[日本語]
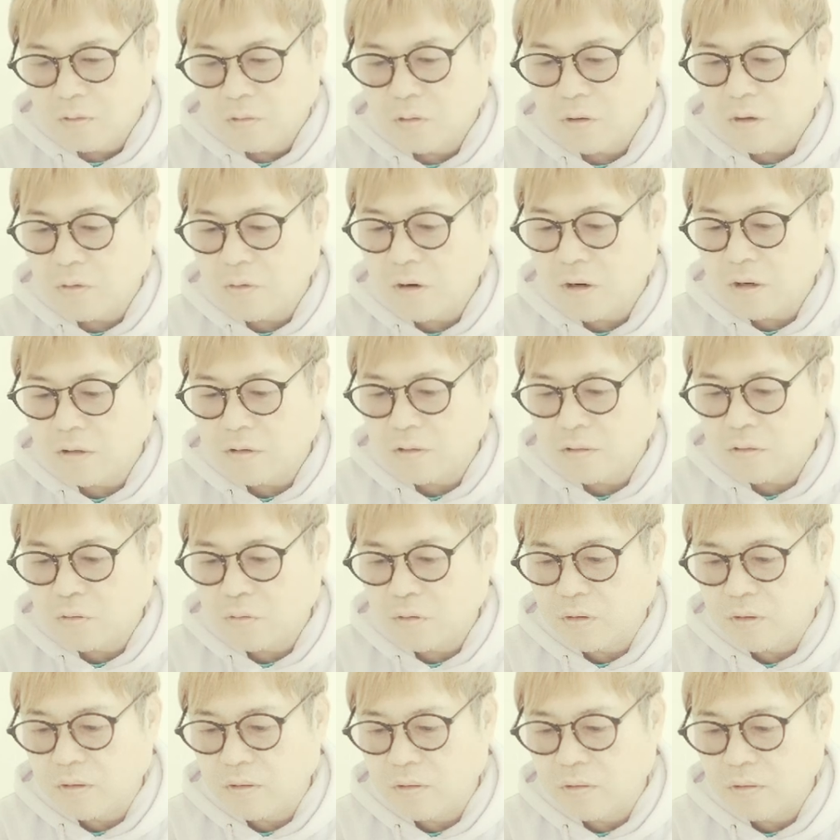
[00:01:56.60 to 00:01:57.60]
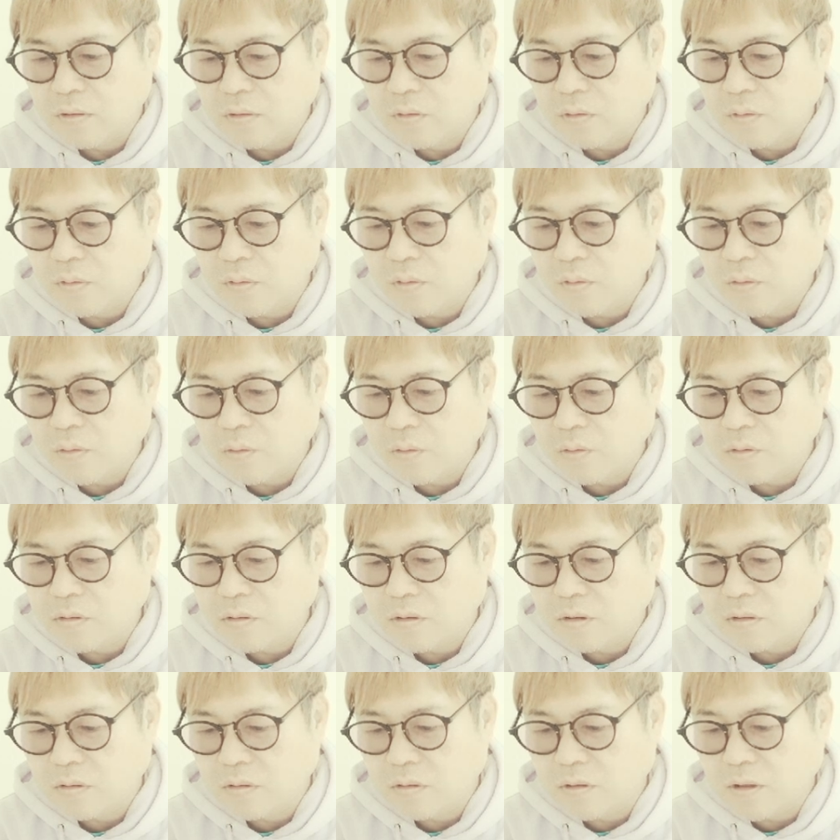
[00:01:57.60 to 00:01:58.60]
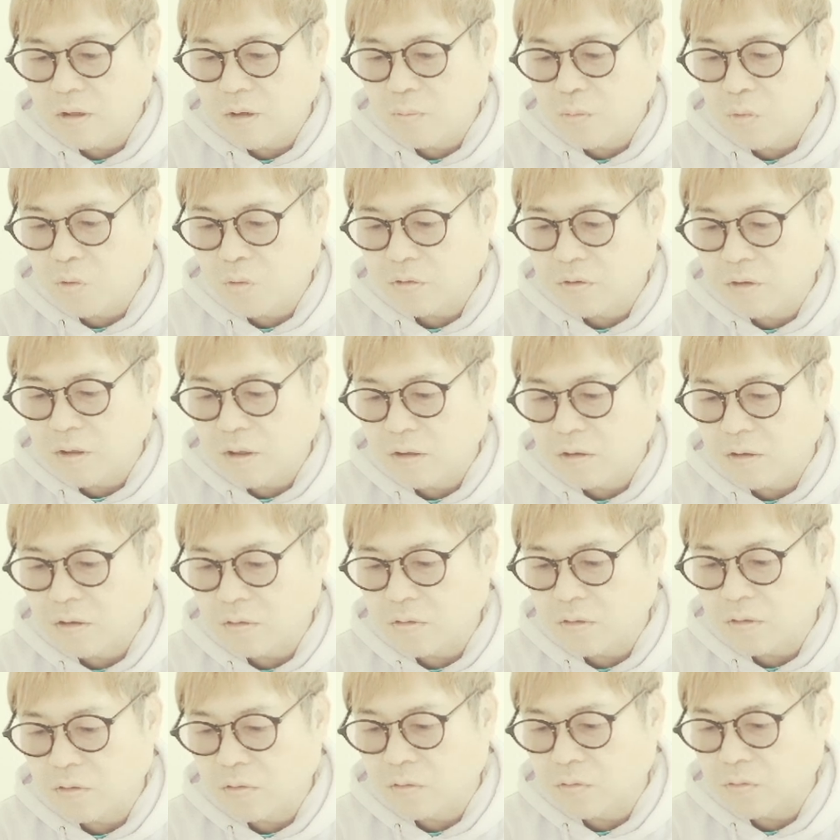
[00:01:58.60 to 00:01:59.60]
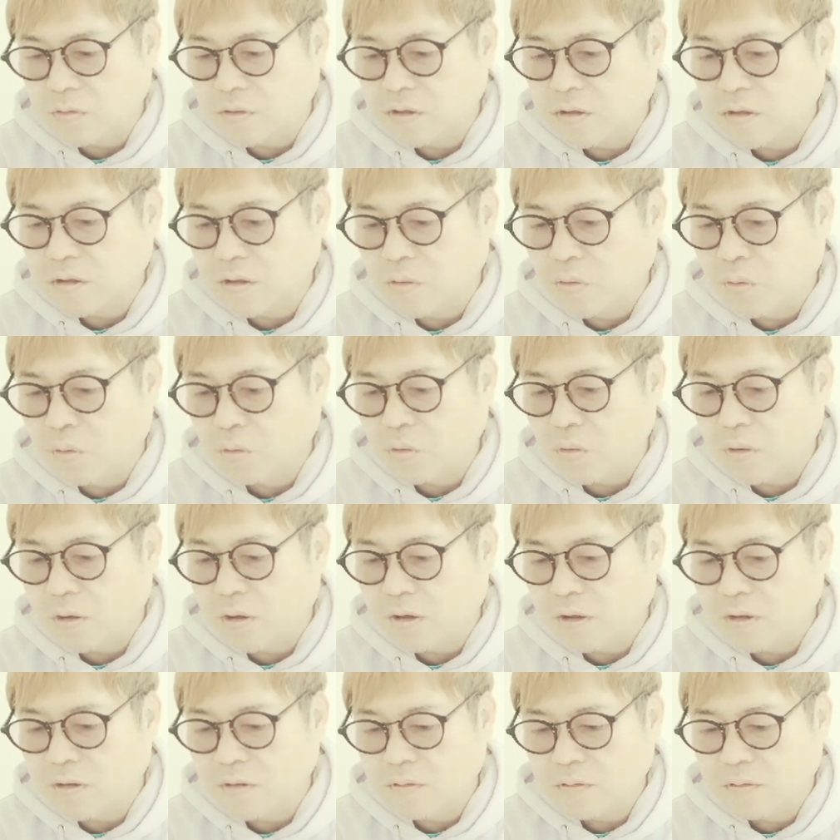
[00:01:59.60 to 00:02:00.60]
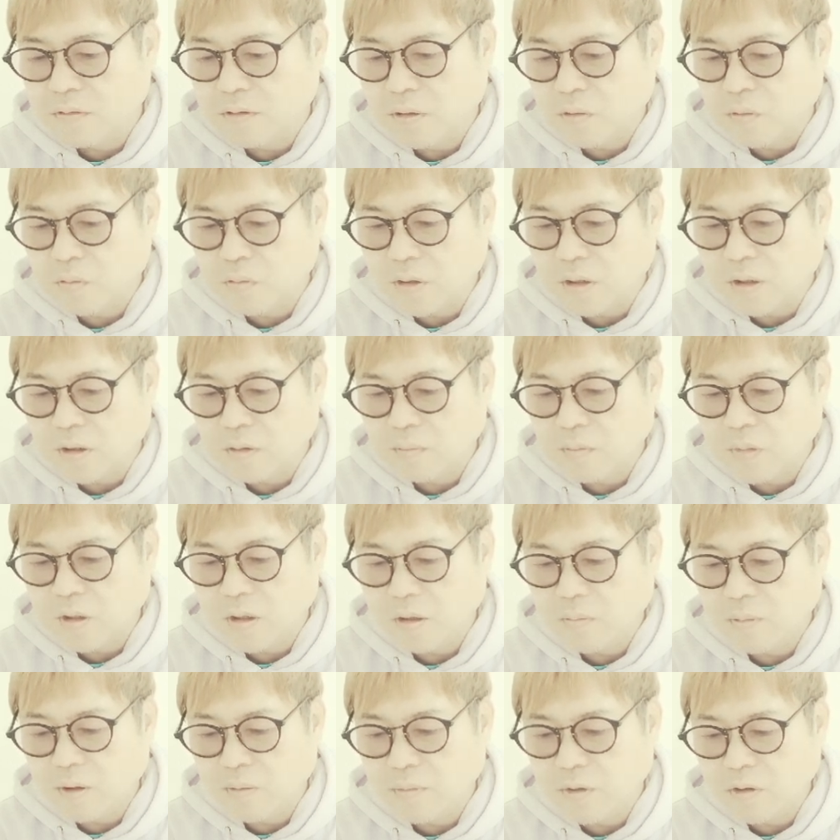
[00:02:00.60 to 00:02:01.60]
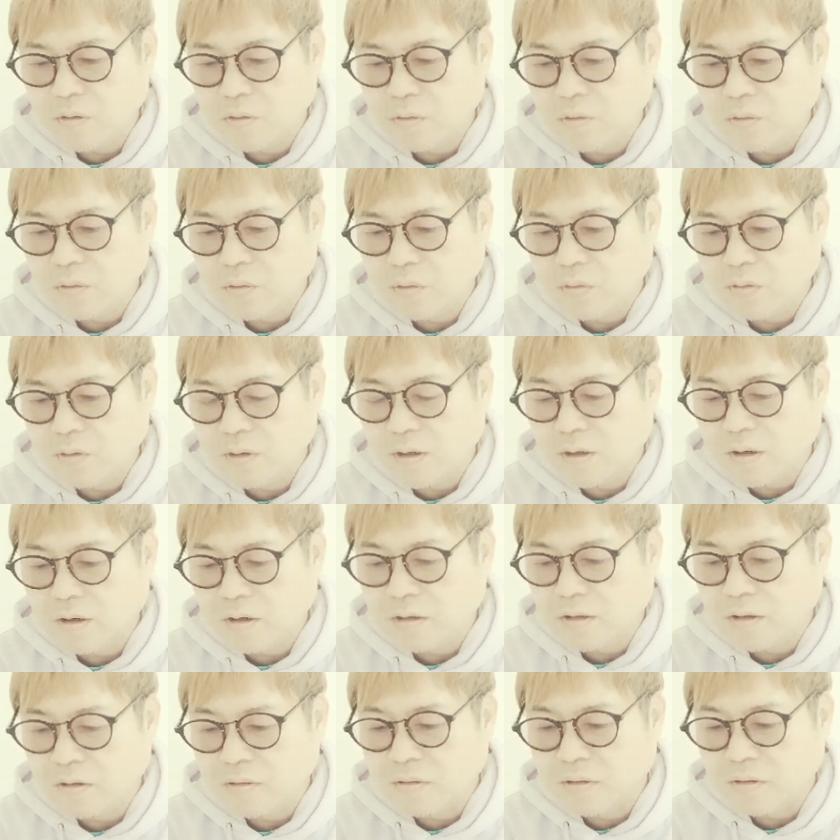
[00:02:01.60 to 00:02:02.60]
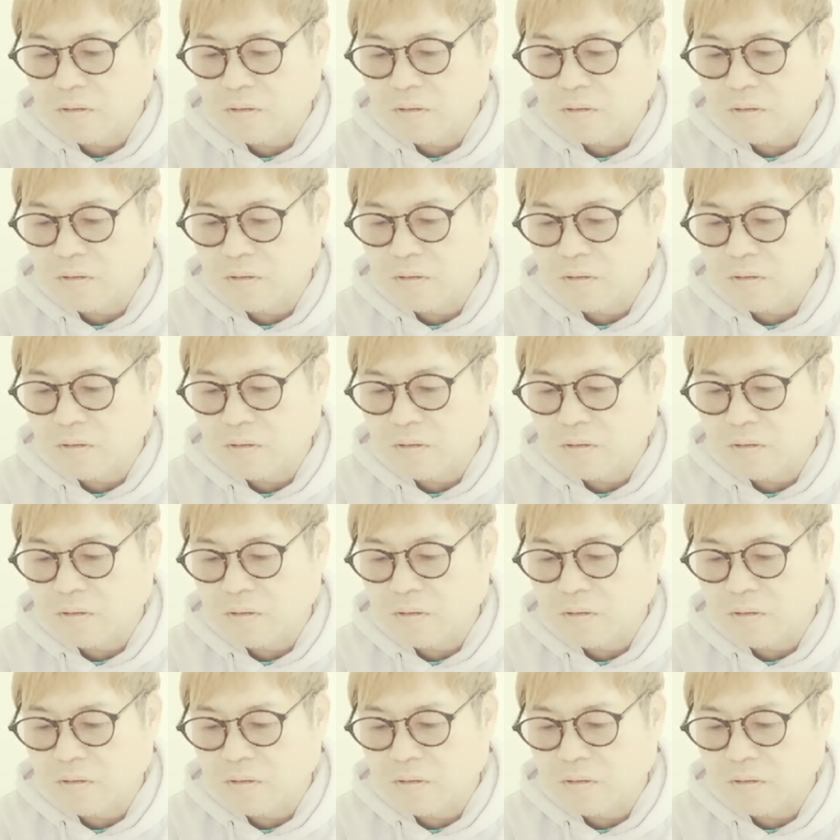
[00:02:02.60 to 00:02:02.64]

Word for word: これはあざといどうしても性格いいことにしたい大人がいるんだろうな見れば見るほど疑いた